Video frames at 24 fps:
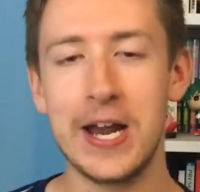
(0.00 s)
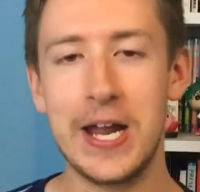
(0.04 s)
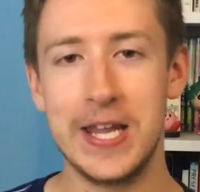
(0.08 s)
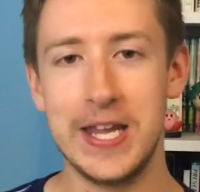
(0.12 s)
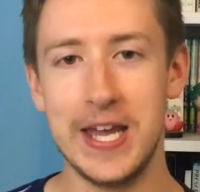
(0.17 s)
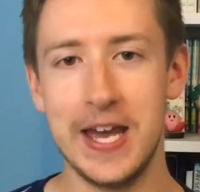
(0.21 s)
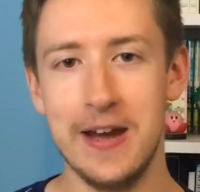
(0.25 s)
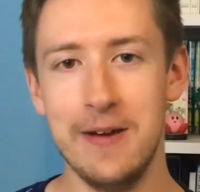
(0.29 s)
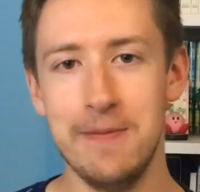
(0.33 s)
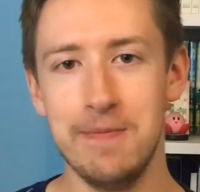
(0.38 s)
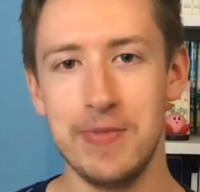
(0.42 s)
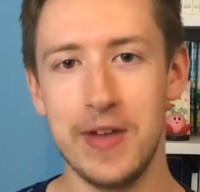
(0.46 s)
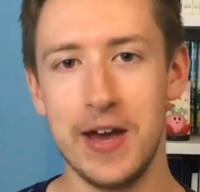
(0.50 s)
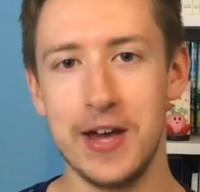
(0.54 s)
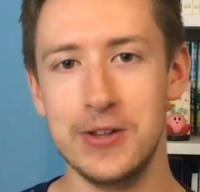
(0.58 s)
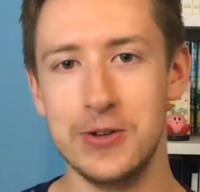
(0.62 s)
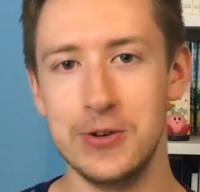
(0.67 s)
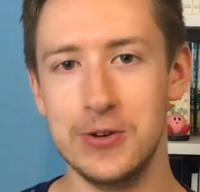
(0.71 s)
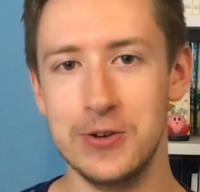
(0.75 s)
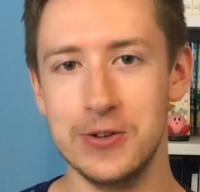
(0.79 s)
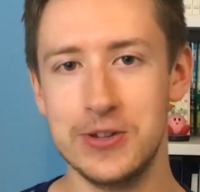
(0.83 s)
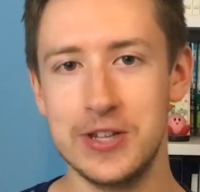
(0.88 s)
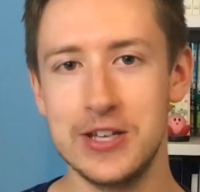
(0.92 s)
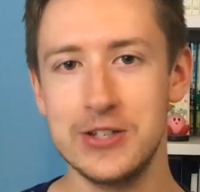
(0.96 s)
からね、
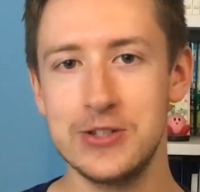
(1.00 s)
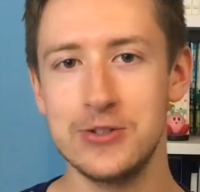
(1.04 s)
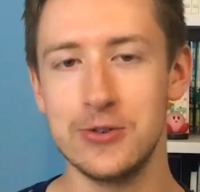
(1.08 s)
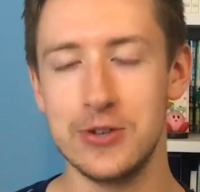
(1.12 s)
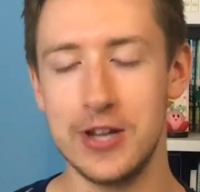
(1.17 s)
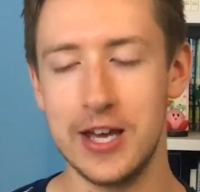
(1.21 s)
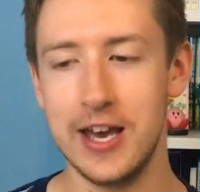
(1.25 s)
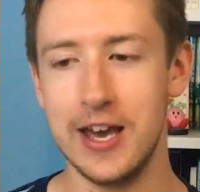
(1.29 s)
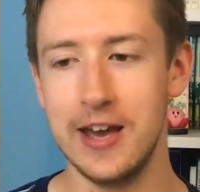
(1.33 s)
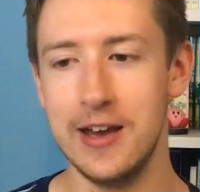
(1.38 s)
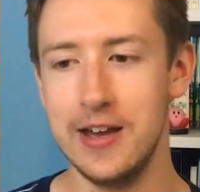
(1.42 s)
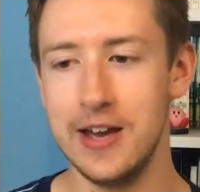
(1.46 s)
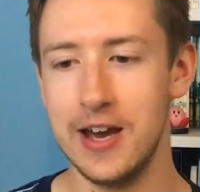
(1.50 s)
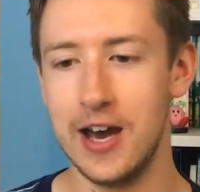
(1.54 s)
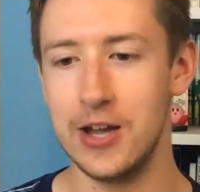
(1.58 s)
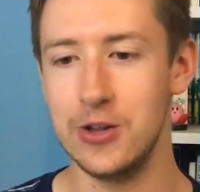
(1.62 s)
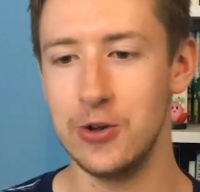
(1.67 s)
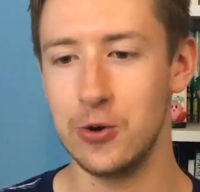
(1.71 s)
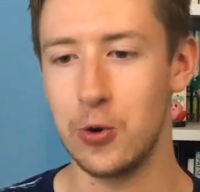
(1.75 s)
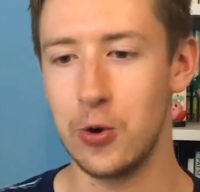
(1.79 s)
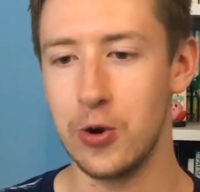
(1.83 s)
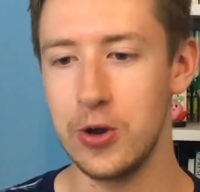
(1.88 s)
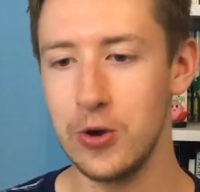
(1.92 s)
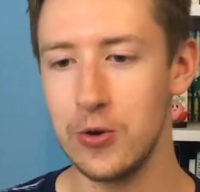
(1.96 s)
テストで
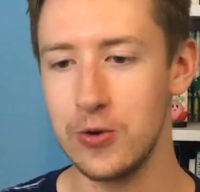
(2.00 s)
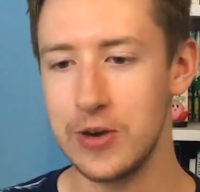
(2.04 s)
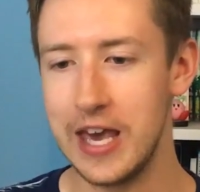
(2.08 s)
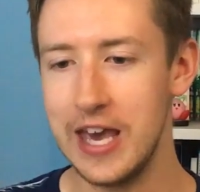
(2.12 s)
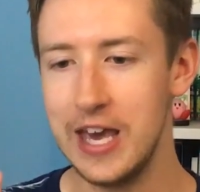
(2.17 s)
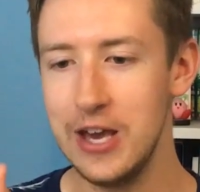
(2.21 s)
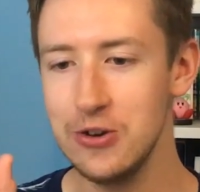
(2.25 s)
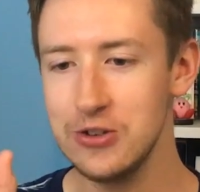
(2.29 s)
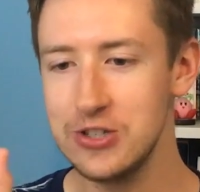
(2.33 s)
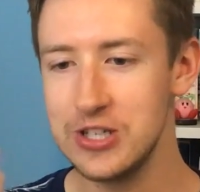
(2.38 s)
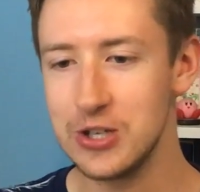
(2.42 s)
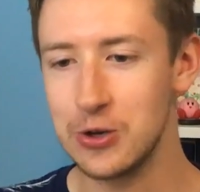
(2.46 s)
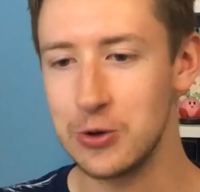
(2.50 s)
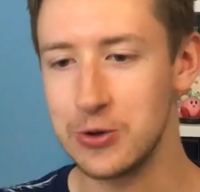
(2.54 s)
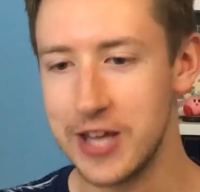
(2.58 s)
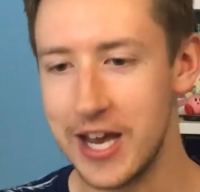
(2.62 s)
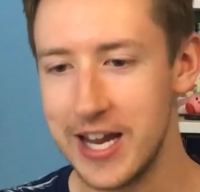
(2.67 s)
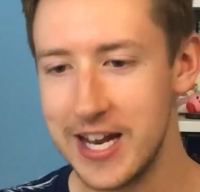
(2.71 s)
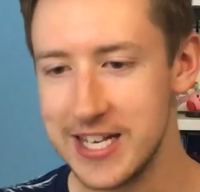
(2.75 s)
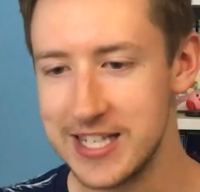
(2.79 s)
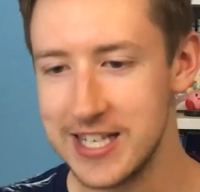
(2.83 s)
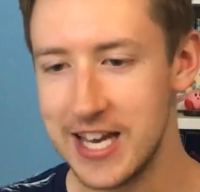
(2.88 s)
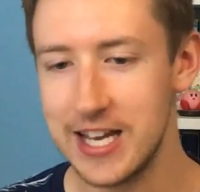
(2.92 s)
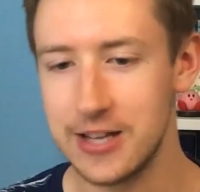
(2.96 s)
これを形容詞で
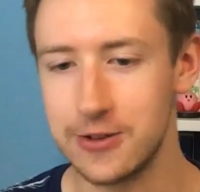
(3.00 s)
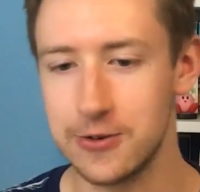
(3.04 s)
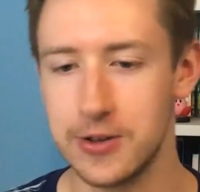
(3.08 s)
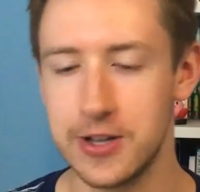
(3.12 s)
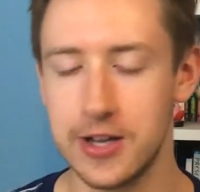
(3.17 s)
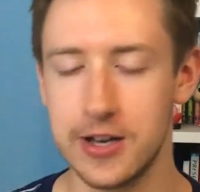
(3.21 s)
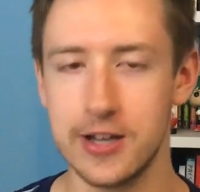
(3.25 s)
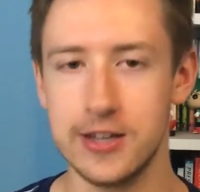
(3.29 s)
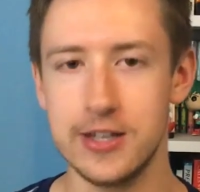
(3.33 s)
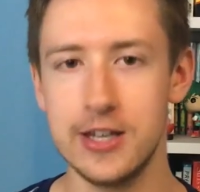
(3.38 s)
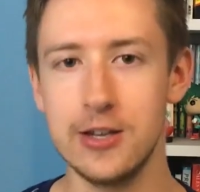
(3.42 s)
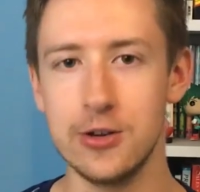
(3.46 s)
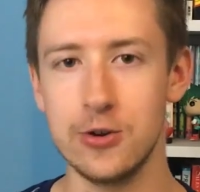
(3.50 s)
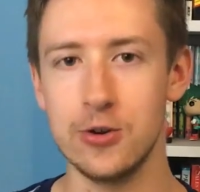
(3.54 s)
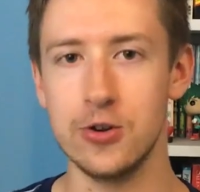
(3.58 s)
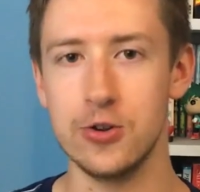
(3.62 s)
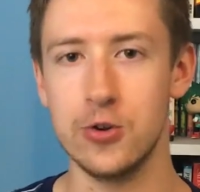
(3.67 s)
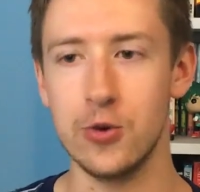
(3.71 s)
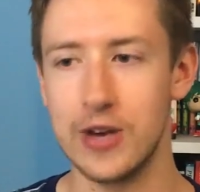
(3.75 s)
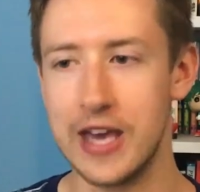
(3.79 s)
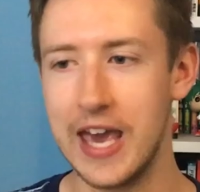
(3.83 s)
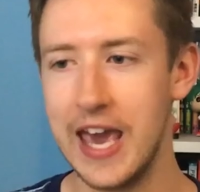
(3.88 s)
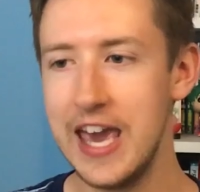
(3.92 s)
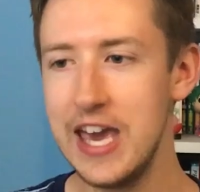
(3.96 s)
答えなさいとかなんか出てくる
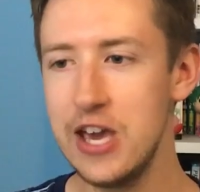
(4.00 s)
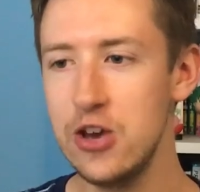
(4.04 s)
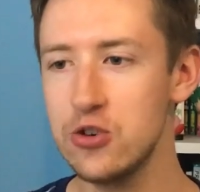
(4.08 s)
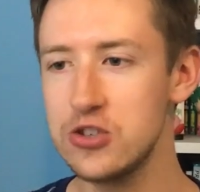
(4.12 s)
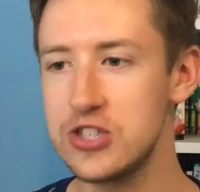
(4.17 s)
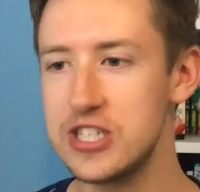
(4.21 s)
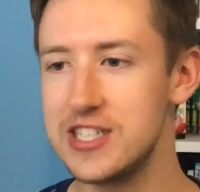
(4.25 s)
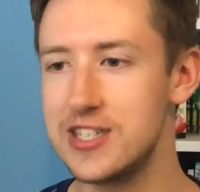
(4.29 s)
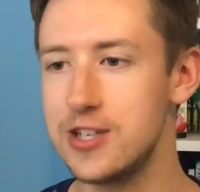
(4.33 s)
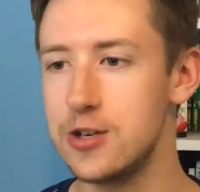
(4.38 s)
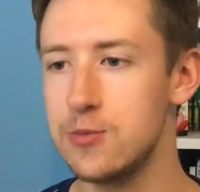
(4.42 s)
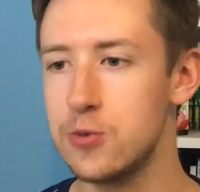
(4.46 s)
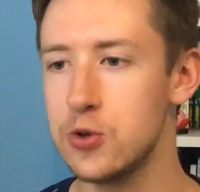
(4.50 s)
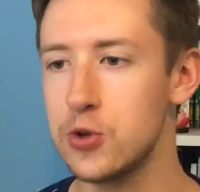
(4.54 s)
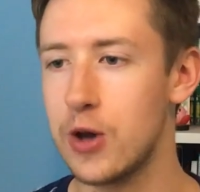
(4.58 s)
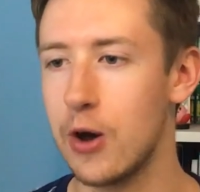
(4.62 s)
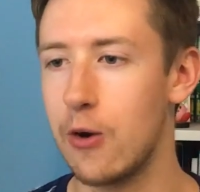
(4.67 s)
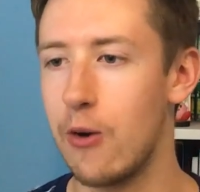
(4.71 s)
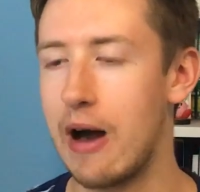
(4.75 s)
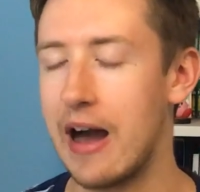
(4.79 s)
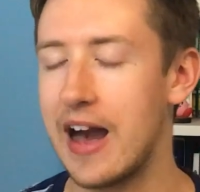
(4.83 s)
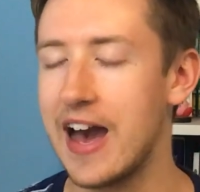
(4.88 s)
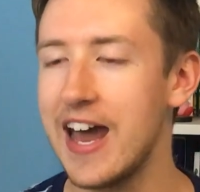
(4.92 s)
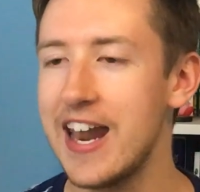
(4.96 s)
と、形容詞っていうもの
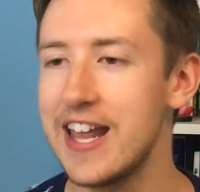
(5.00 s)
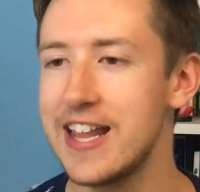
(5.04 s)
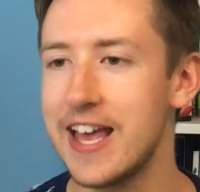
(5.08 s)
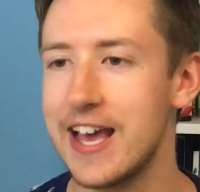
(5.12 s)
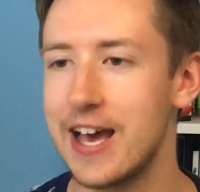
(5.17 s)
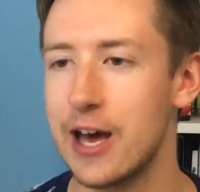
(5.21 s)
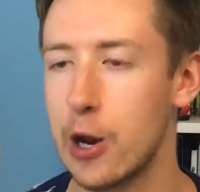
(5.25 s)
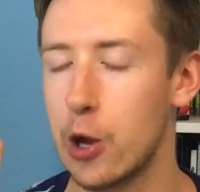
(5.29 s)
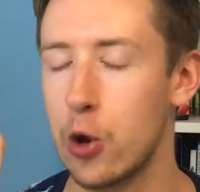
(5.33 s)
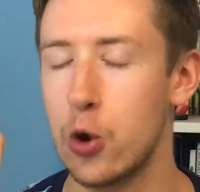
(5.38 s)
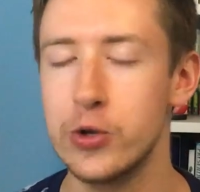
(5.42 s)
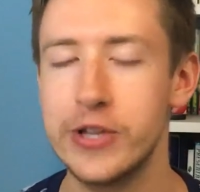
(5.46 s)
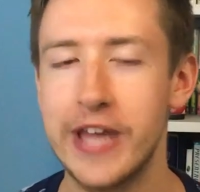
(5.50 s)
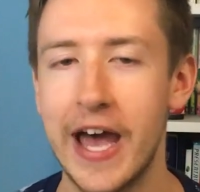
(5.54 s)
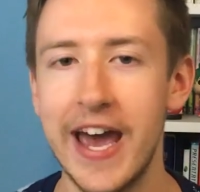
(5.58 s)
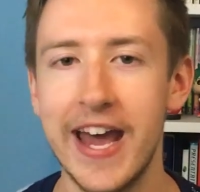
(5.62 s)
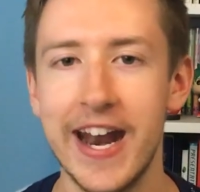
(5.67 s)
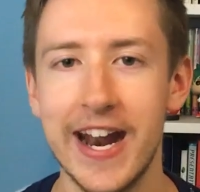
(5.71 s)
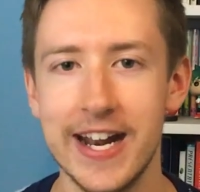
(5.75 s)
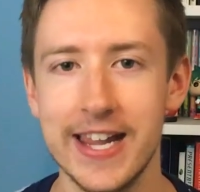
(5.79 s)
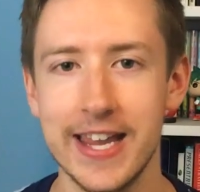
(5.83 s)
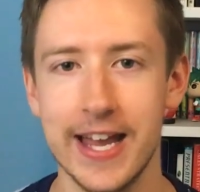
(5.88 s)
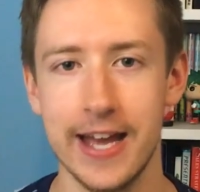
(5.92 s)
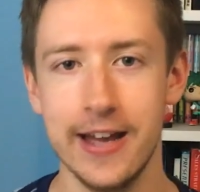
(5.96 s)
が分からないから答
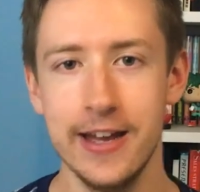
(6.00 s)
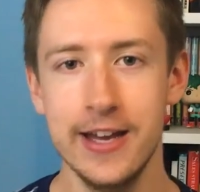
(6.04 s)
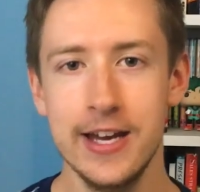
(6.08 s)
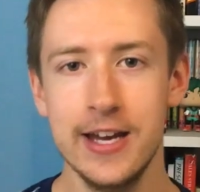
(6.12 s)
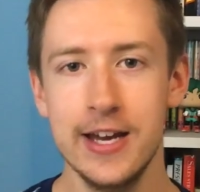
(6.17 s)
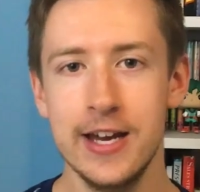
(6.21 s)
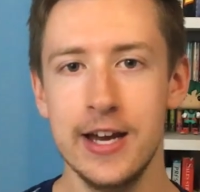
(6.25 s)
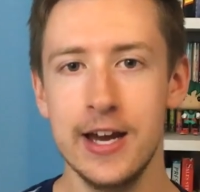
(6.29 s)
えられない。